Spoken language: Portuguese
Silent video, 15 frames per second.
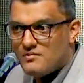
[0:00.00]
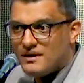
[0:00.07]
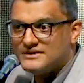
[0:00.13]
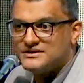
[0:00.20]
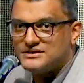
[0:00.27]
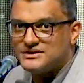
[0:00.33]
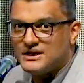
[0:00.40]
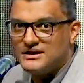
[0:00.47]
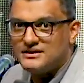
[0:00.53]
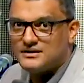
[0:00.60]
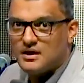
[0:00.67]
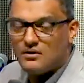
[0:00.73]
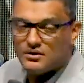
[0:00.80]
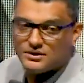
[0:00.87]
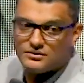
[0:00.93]
mais
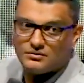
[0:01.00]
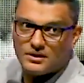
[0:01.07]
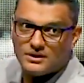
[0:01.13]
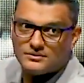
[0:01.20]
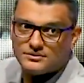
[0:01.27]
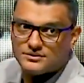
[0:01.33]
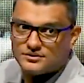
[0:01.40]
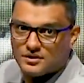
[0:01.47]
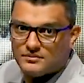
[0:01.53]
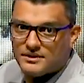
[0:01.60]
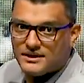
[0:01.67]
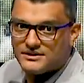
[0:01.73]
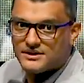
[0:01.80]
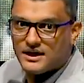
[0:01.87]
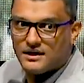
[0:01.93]
38 anos
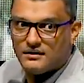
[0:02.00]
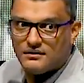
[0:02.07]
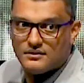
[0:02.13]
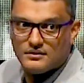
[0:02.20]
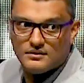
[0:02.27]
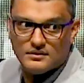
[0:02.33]
sobre Israel.